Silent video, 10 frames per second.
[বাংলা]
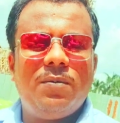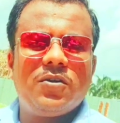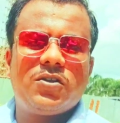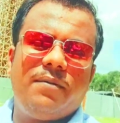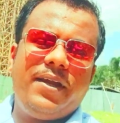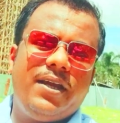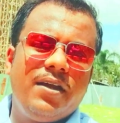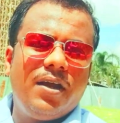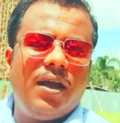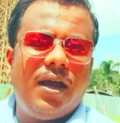বলবো সবই
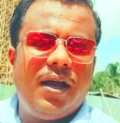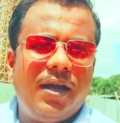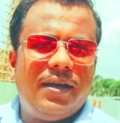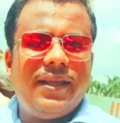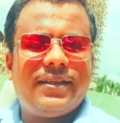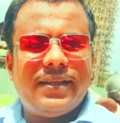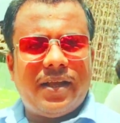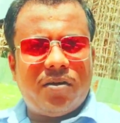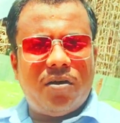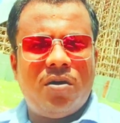দেখতে
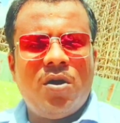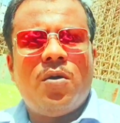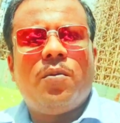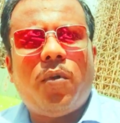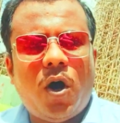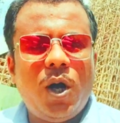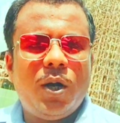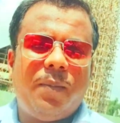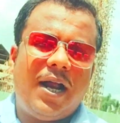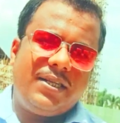থাকো বং
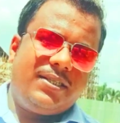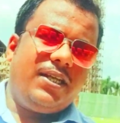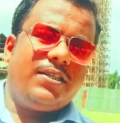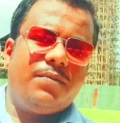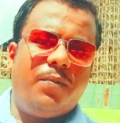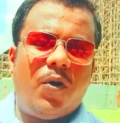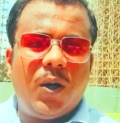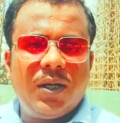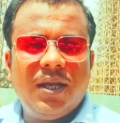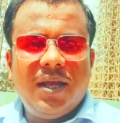ভার্সেস
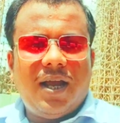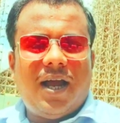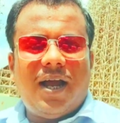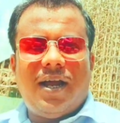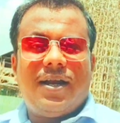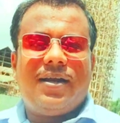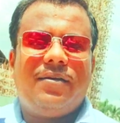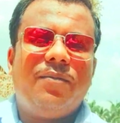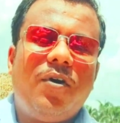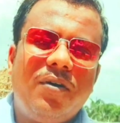বং আর
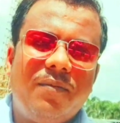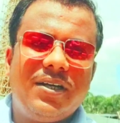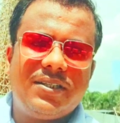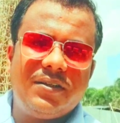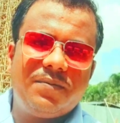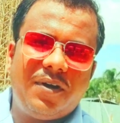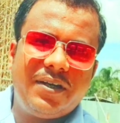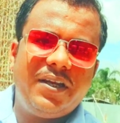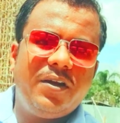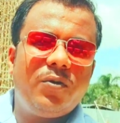বং ভার্সেস বং
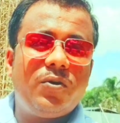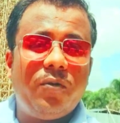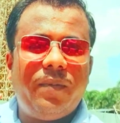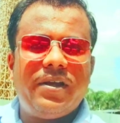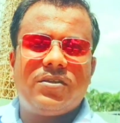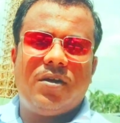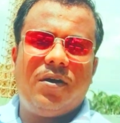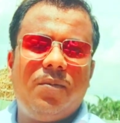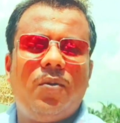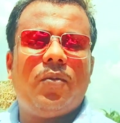ইউটিউবে
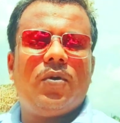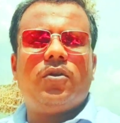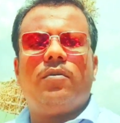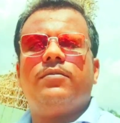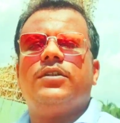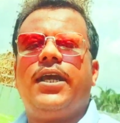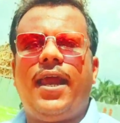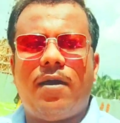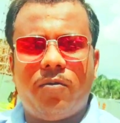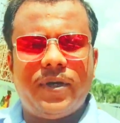সর্বপ্রথম যে
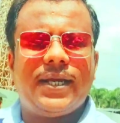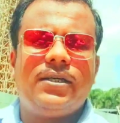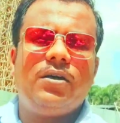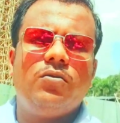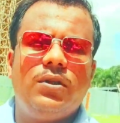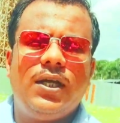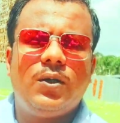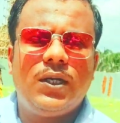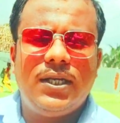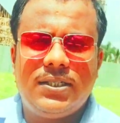এমন একটা উদ্যোগ
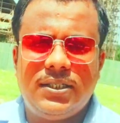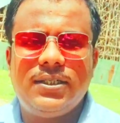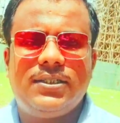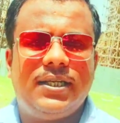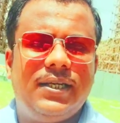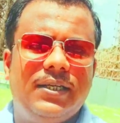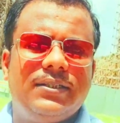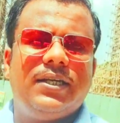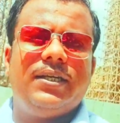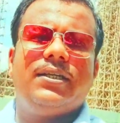নিয়েছে যে চ্যানেলের
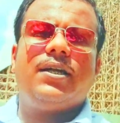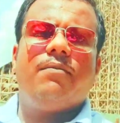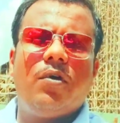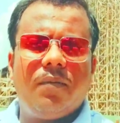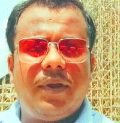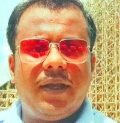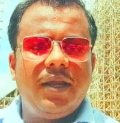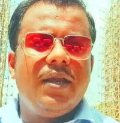যা ইনকাম হবে